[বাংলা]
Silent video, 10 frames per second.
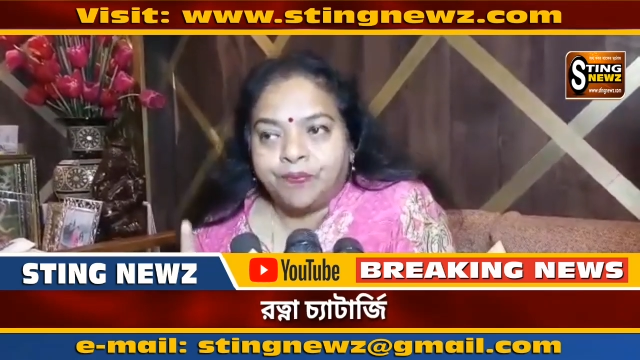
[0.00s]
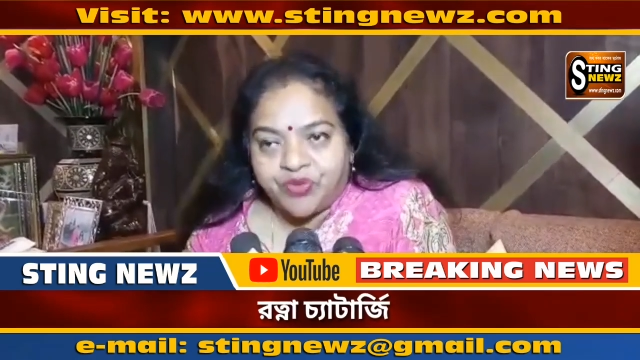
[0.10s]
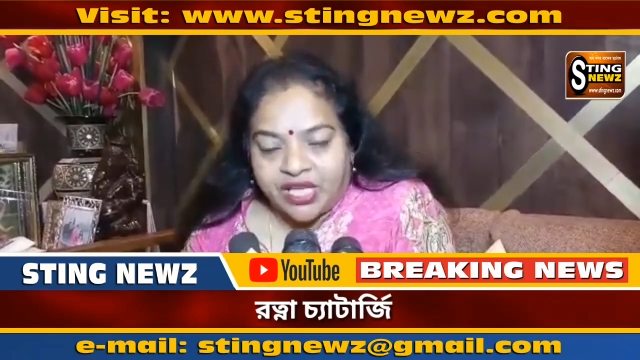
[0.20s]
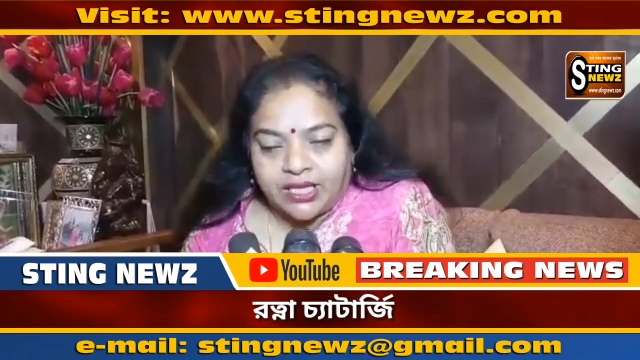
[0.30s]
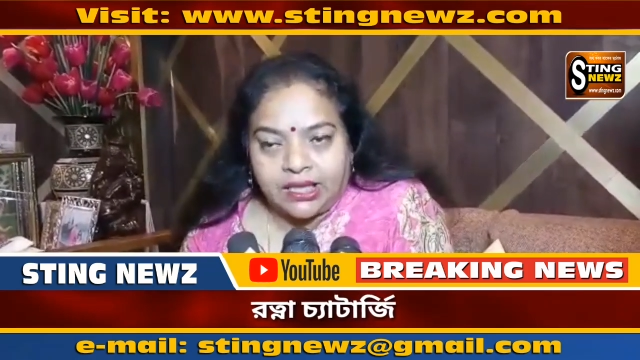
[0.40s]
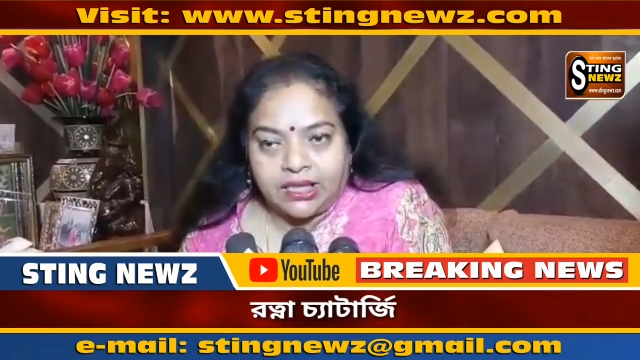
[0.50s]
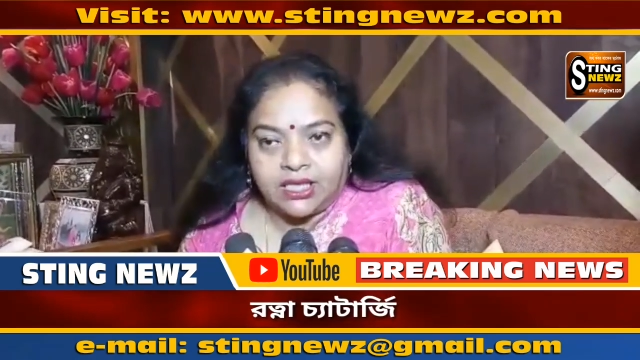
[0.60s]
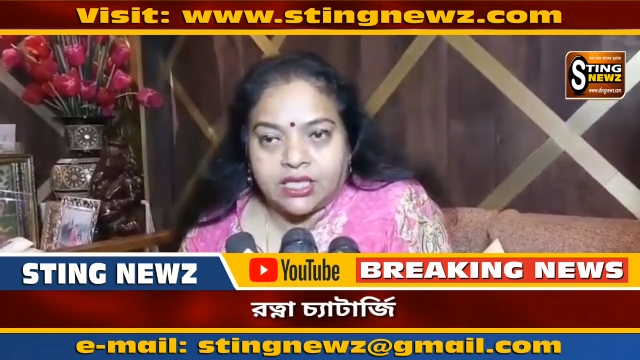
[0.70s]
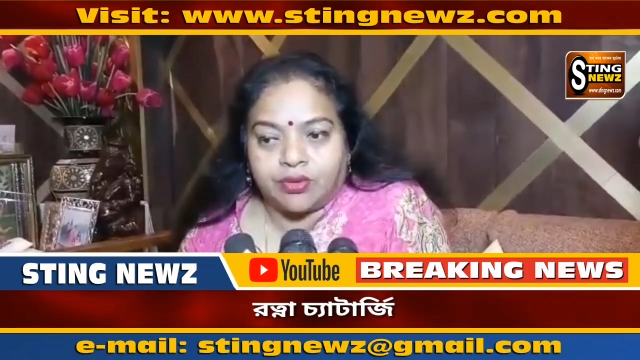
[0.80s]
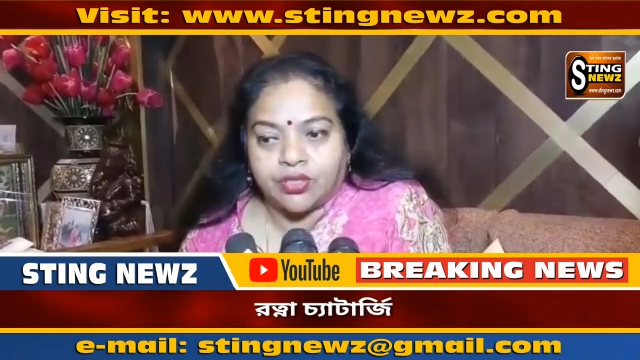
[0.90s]
এগিয়ে নিয়ে
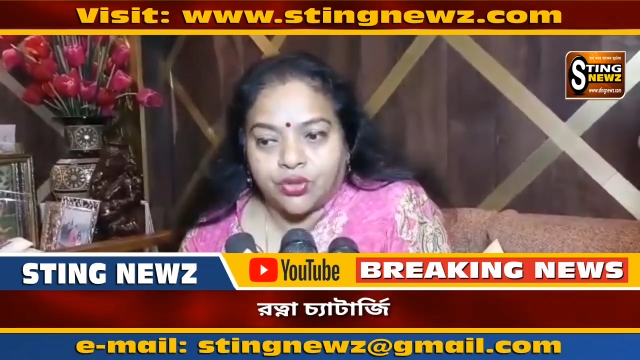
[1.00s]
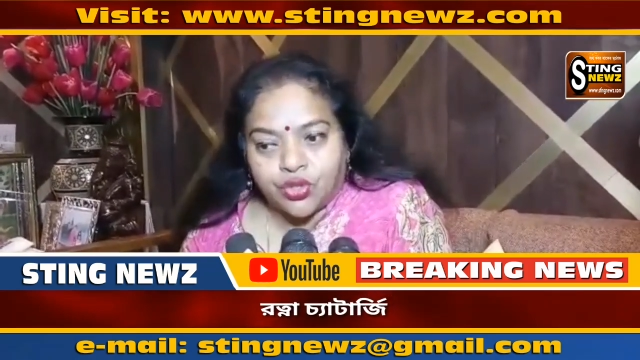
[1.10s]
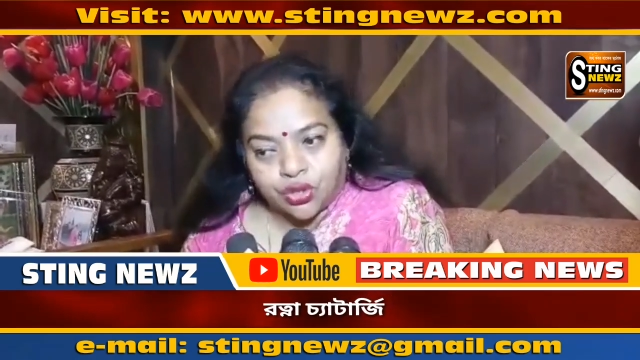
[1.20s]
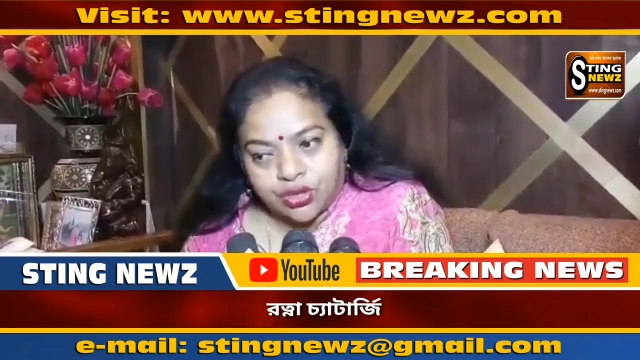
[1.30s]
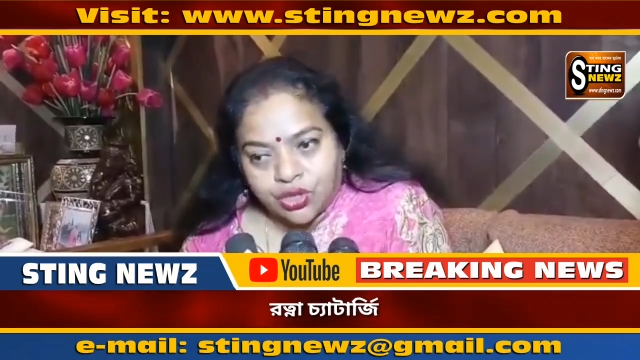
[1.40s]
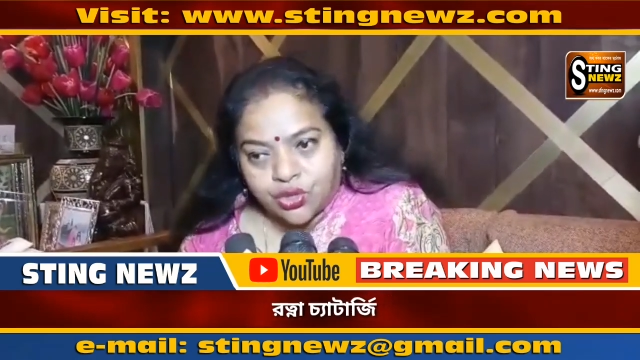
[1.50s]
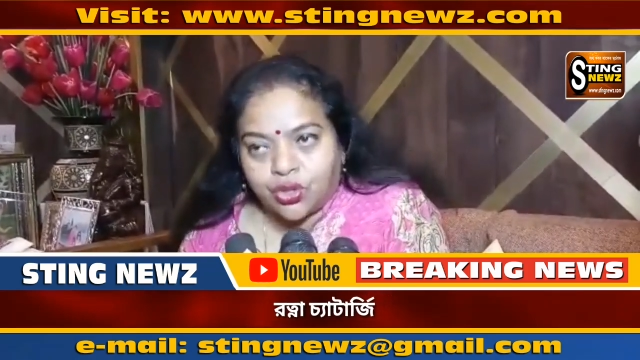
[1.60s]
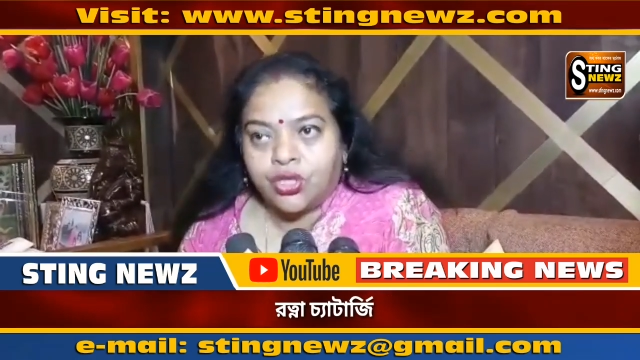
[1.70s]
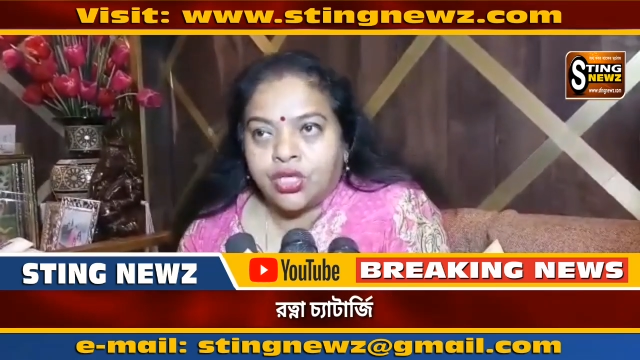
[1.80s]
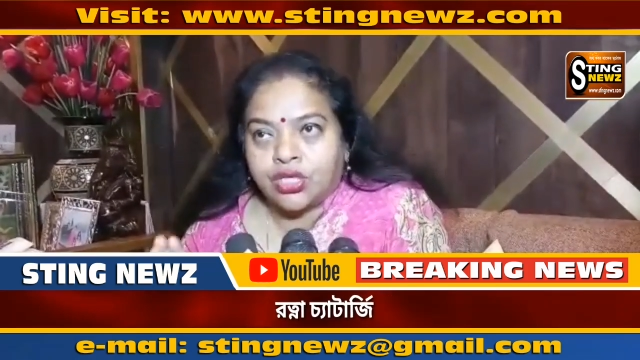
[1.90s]
যাওয়ার জন্য যথেষ্ট
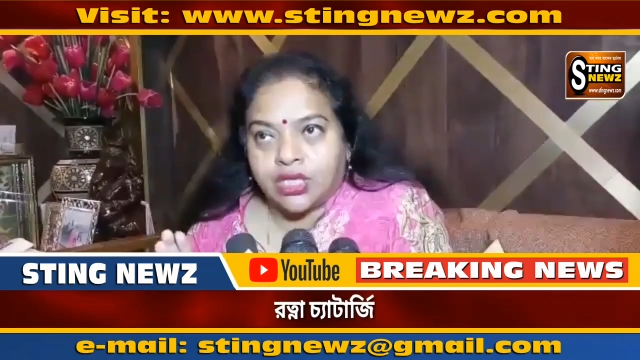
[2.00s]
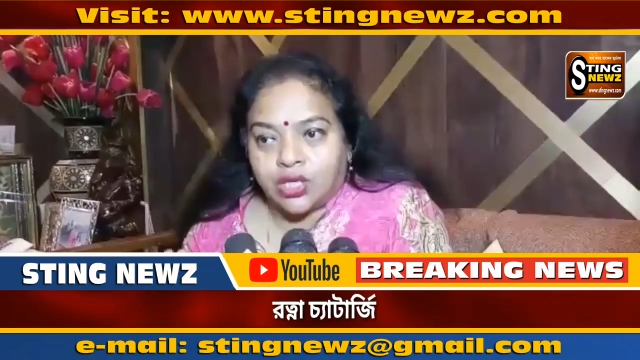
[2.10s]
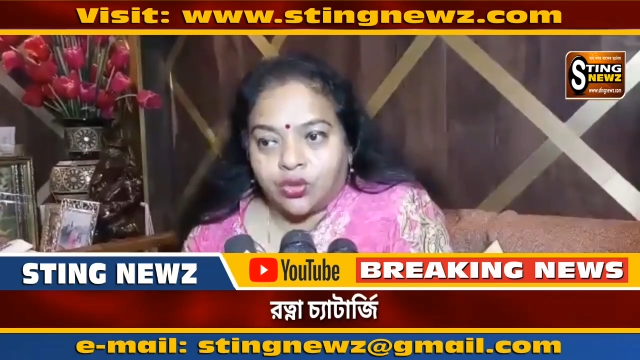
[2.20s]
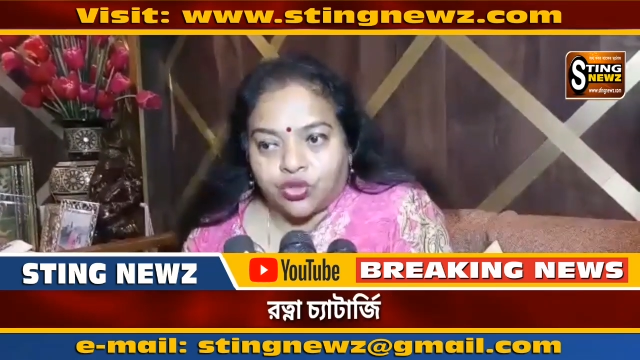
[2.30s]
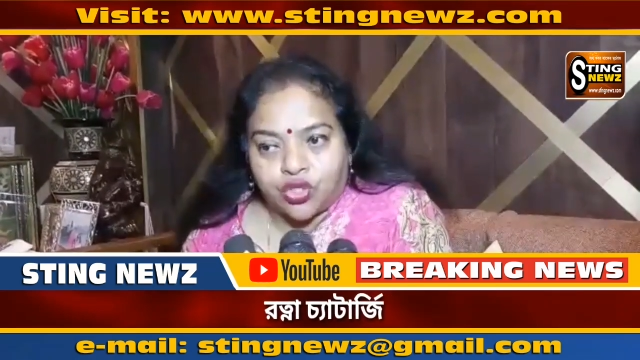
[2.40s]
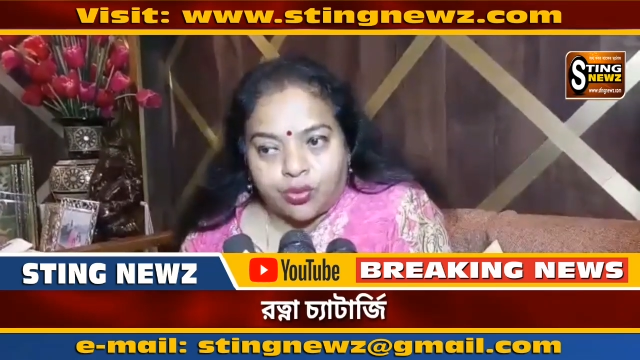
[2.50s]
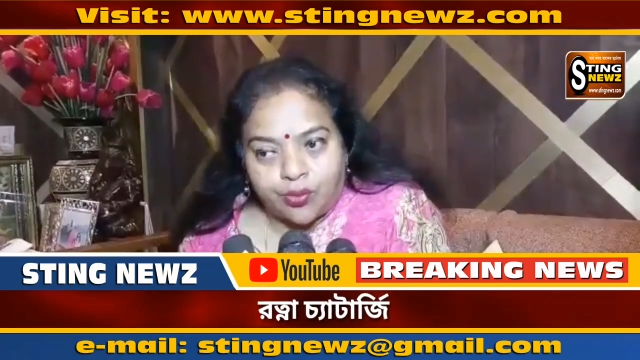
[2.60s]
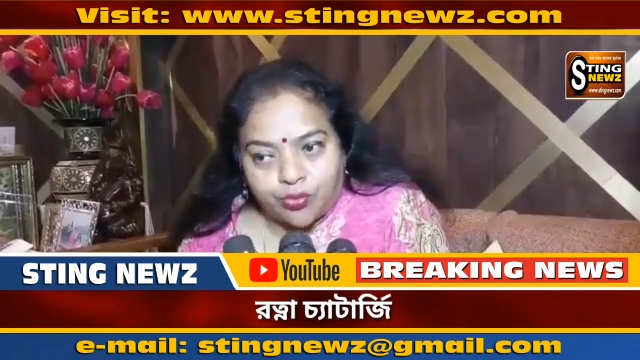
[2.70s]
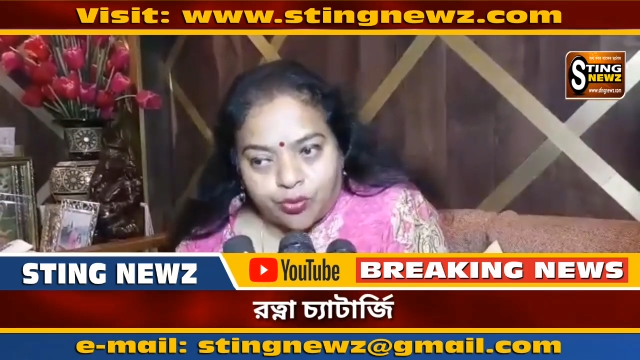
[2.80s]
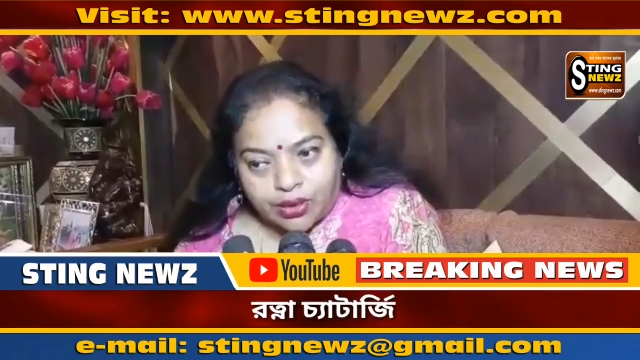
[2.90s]
সেটা লোকসভায়
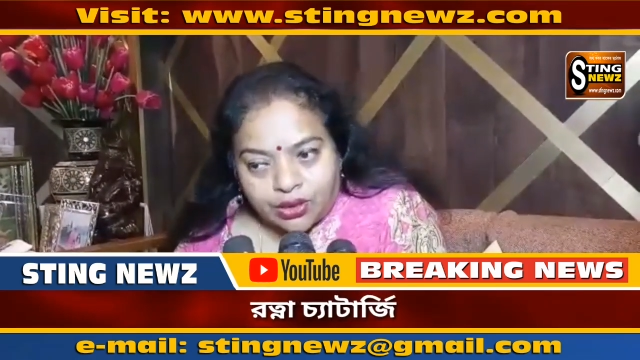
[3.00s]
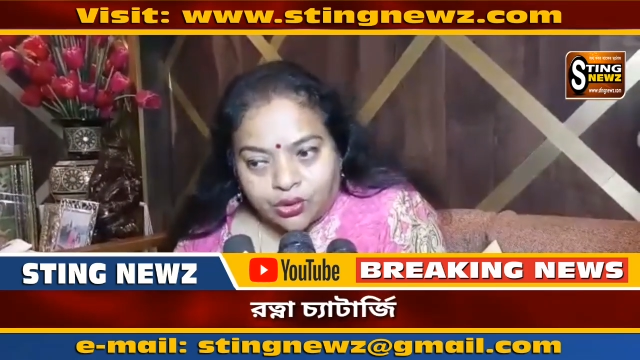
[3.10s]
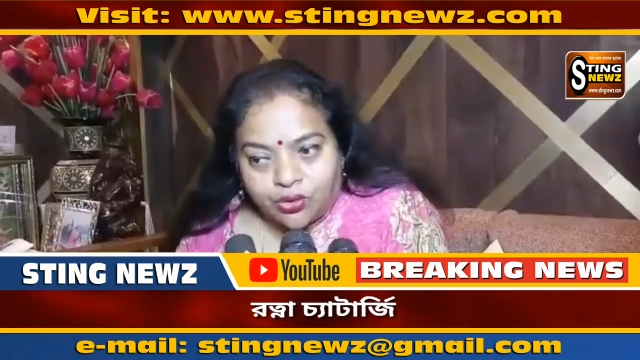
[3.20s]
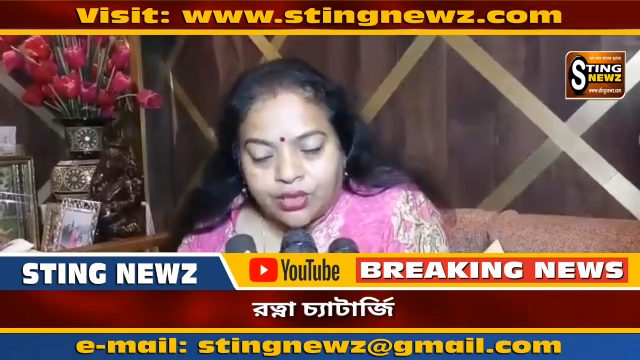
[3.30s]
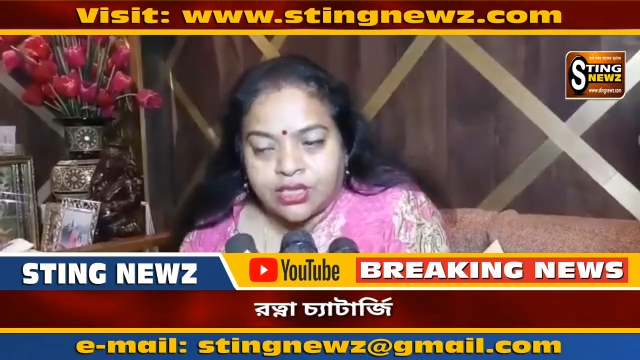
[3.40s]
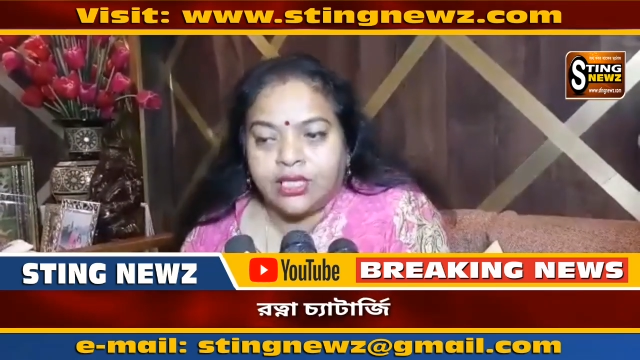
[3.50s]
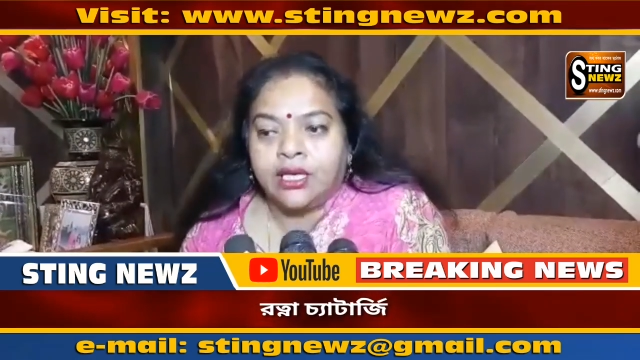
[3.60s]
প্রমাণিত হয়েছে